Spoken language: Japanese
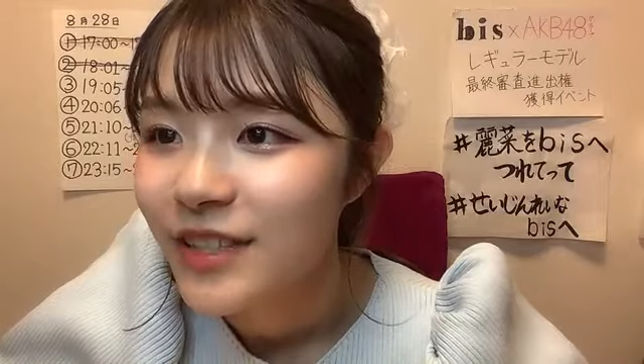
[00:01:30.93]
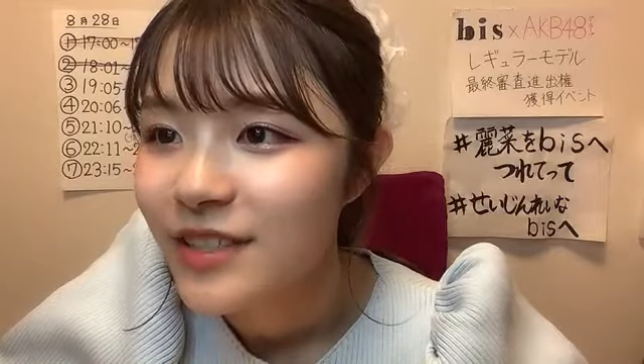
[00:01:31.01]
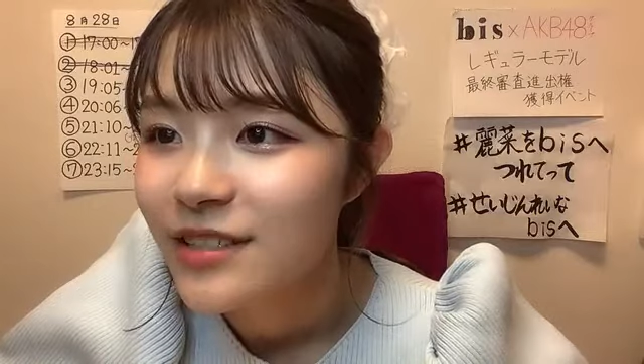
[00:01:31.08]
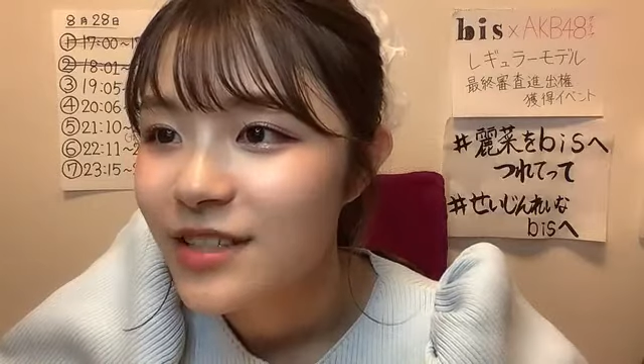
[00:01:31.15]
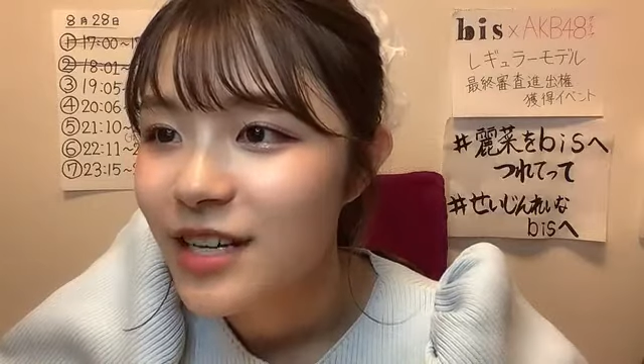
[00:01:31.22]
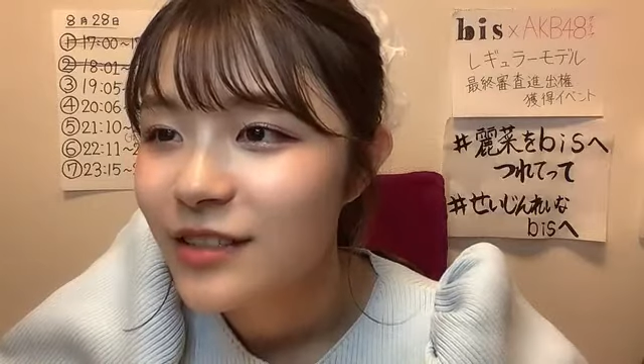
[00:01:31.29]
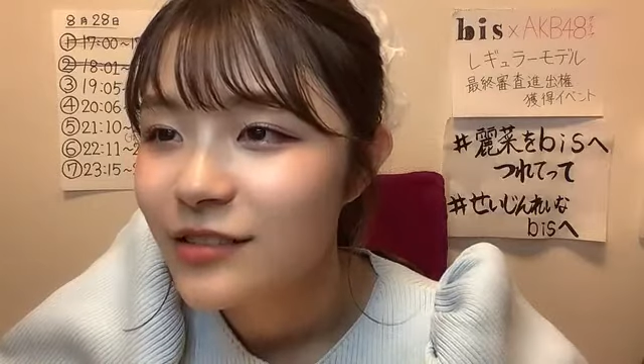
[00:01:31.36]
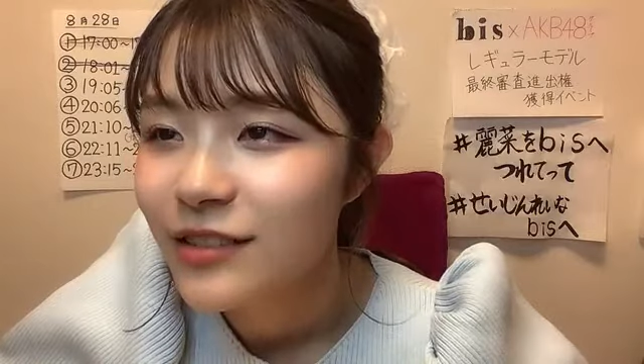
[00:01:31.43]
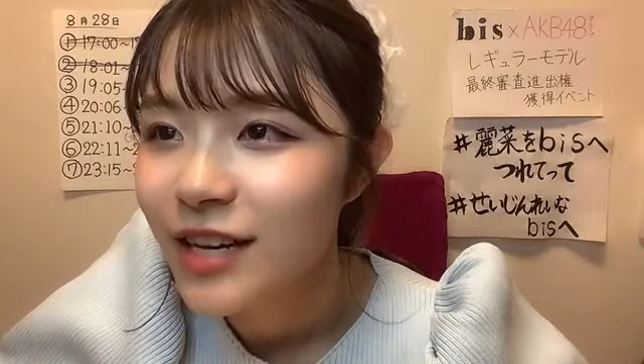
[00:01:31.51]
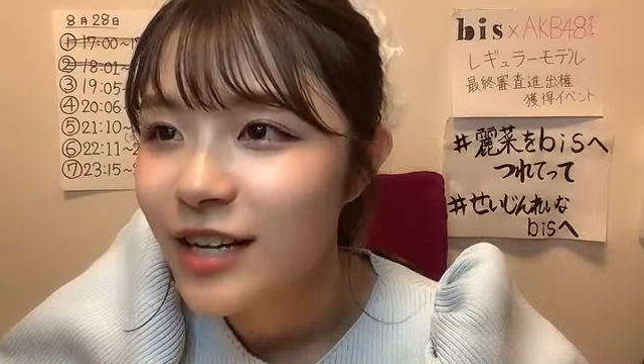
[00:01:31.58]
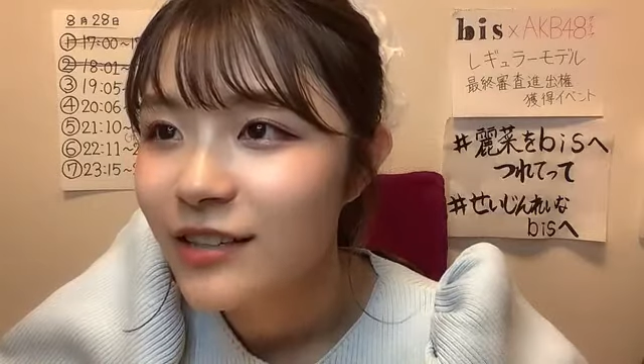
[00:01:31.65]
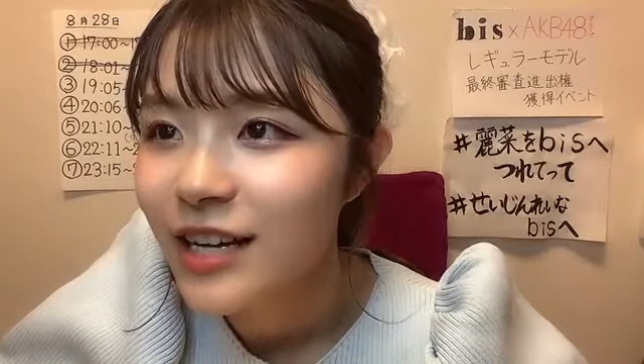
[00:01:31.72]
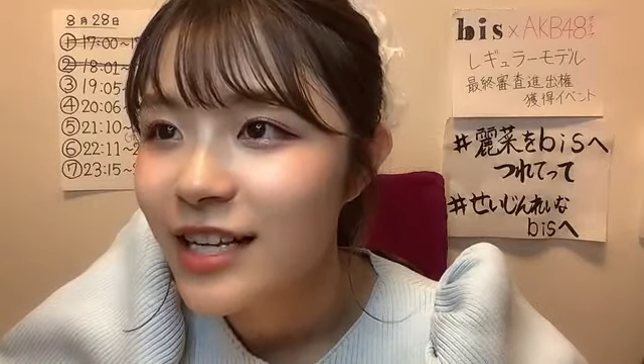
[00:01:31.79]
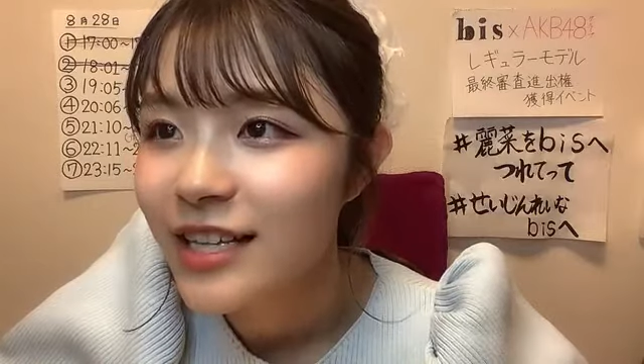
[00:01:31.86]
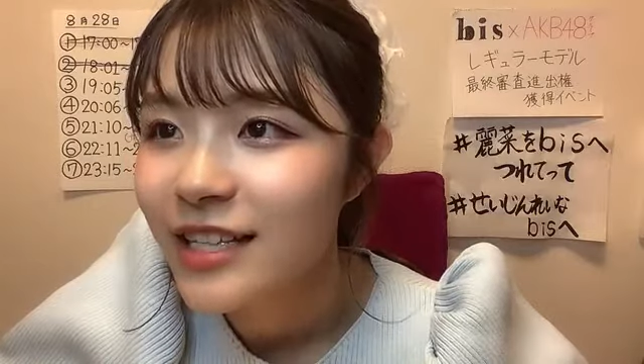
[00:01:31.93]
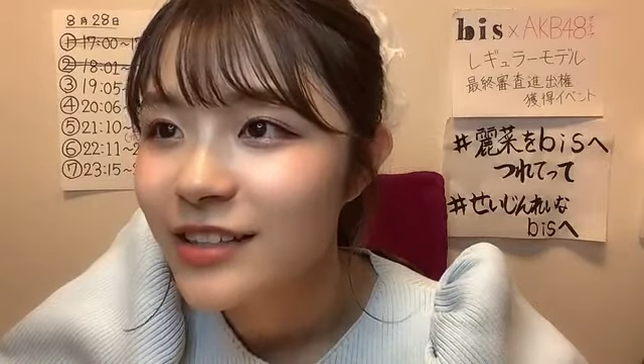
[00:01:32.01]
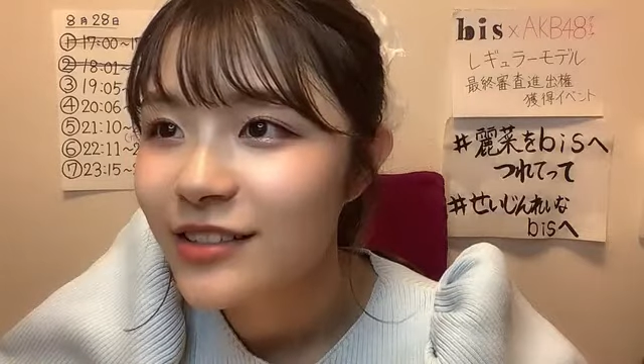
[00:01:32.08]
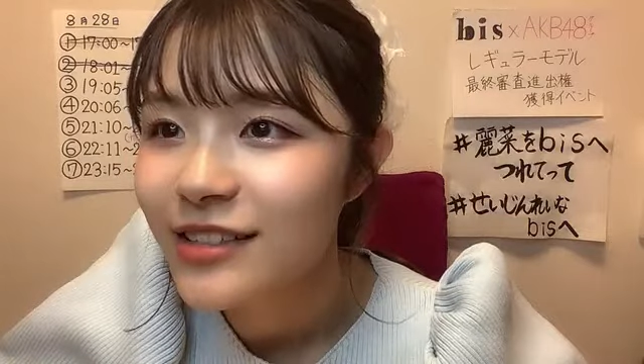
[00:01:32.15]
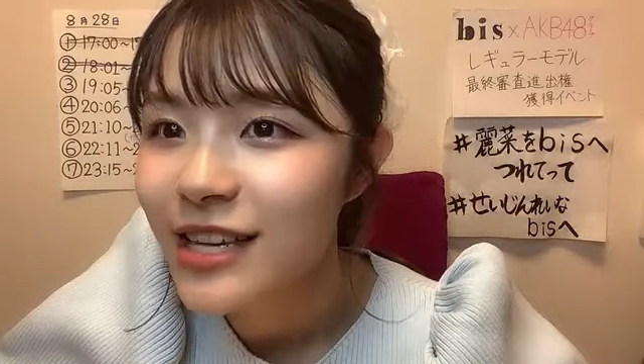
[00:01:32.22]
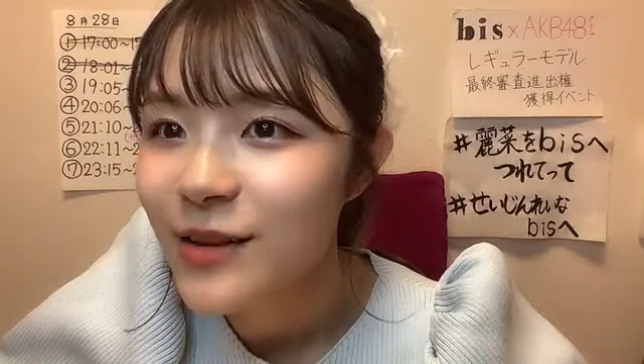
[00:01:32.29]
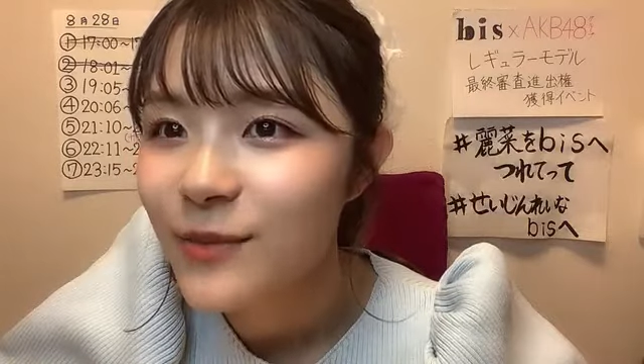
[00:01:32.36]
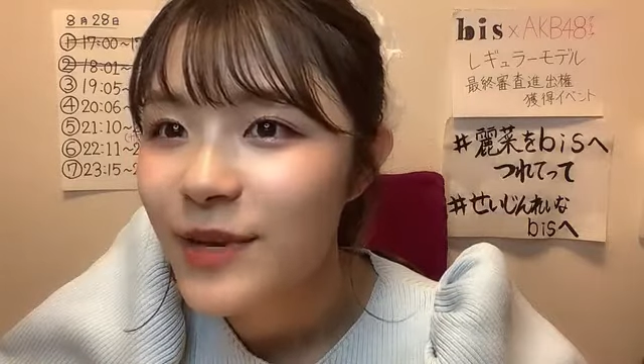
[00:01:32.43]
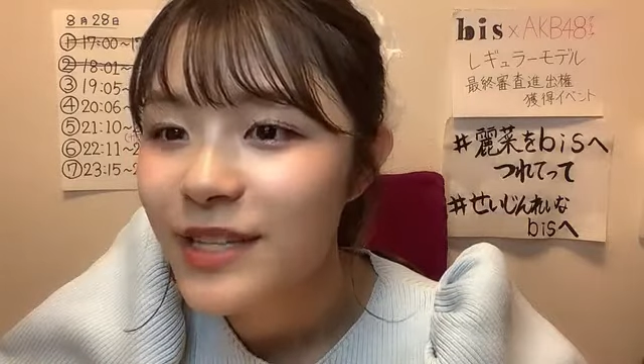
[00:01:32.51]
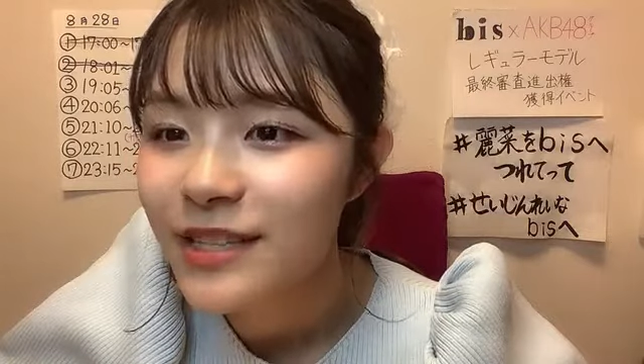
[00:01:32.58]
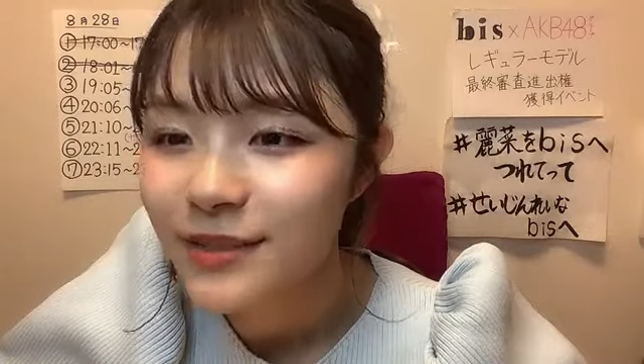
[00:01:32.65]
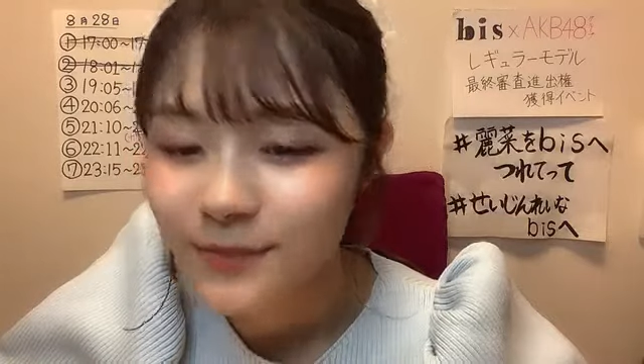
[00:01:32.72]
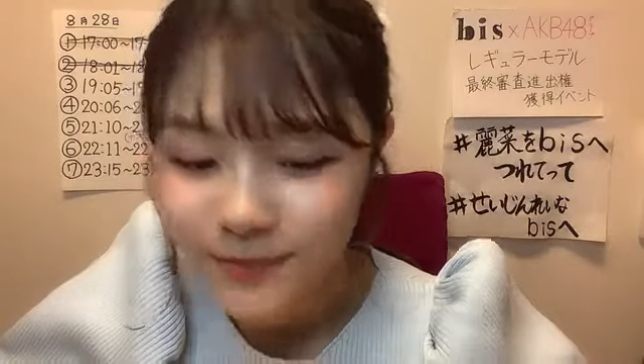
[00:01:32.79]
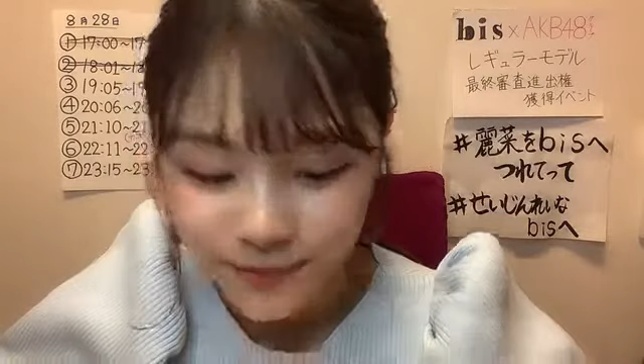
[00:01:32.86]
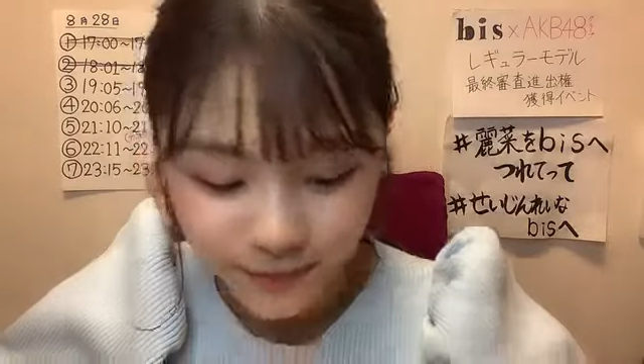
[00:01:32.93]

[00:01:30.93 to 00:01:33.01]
週間と管理ありがとうございます